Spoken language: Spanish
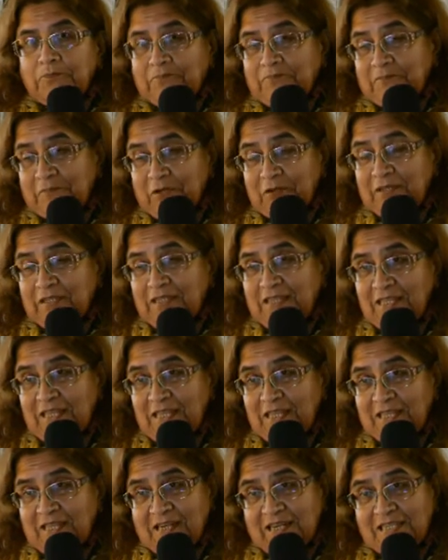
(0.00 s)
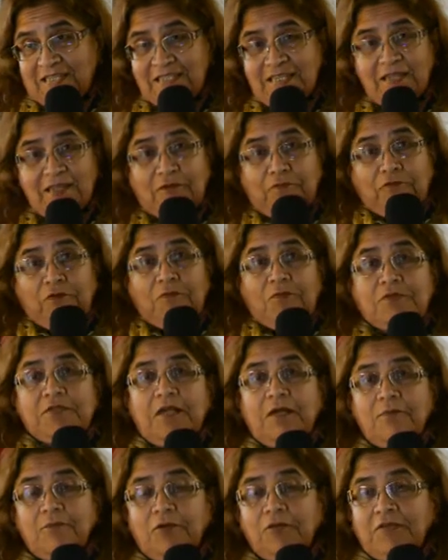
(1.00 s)
lo que te dije recién, que fuimos
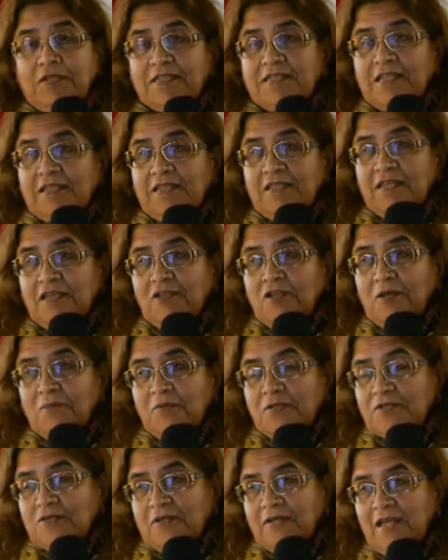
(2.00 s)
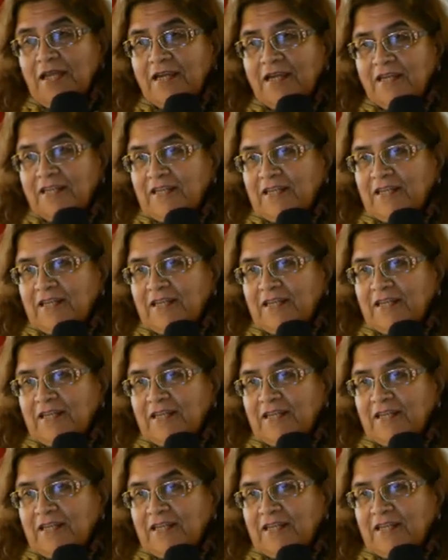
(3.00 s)
al Monte Santiagueño a misionar,